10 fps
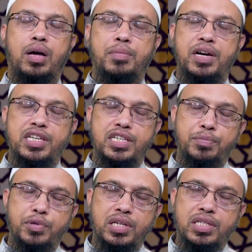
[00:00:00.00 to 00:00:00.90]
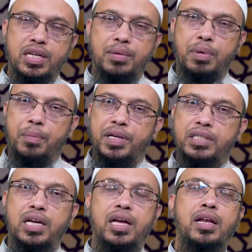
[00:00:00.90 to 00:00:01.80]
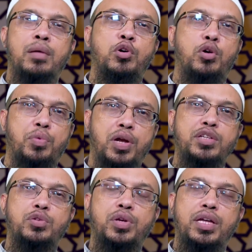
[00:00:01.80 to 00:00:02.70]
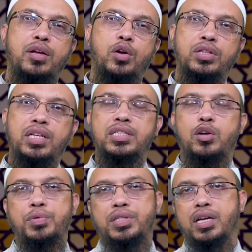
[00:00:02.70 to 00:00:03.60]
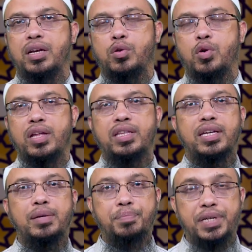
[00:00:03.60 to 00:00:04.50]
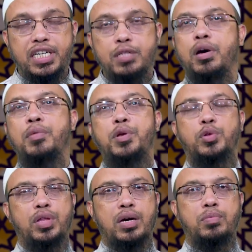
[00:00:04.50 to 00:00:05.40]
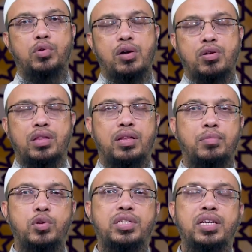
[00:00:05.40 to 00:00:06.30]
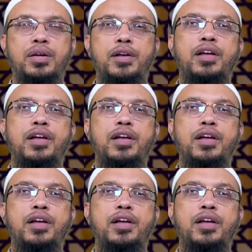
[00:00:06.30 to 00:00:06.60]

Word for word: আমরা নিজের প্রতি নিজে পাপাচার এবং অপরাধ করে অত্যাচার অবিচার করা থেকে বিশেষভাবে বিরত থাকব কারণ আল্লাহ তালা বলেছেন